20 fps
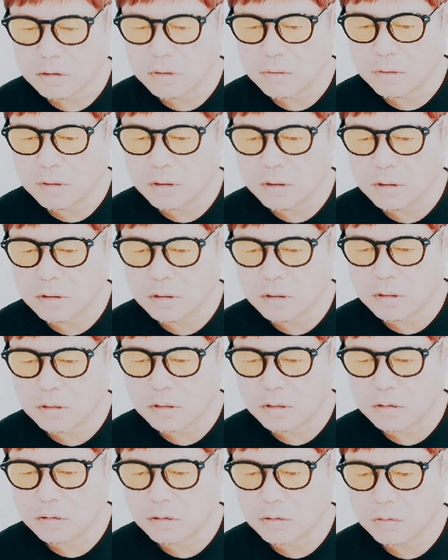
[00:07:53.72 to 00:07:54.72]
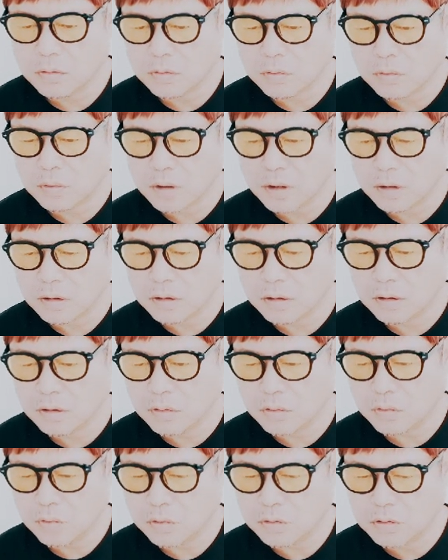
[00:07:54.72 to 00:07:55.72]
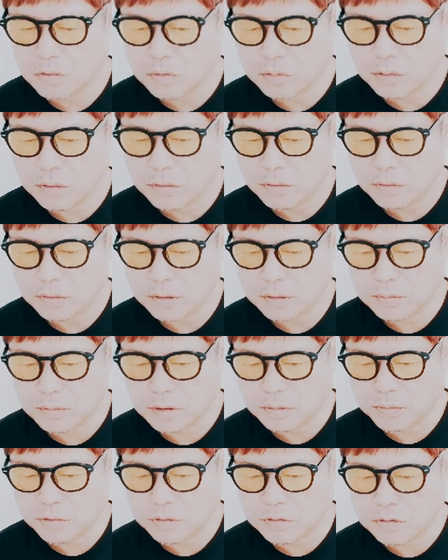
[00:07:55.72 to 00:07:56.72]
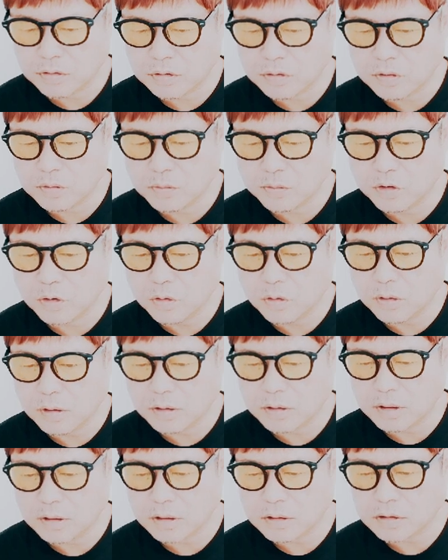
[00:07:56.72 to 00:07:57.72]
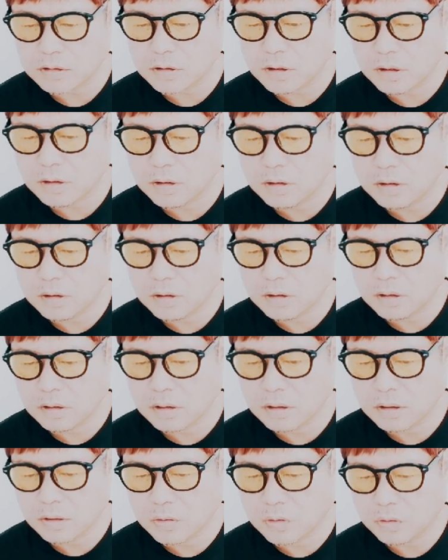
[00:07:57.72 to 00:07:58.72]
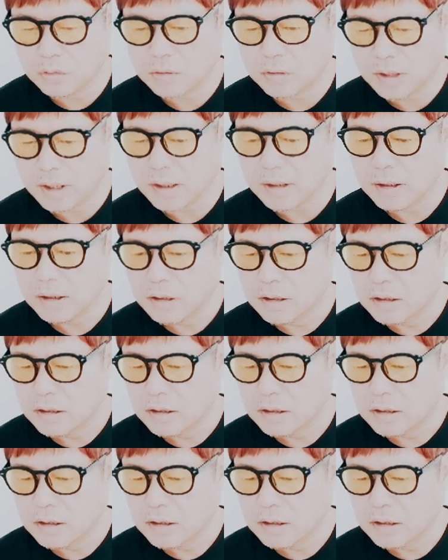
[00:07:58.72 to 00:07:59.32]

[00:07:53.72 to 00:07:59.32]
久さんは神田坂さんの件でひどく落ち込んでいるようです。また、文春法が出た時点、ことで、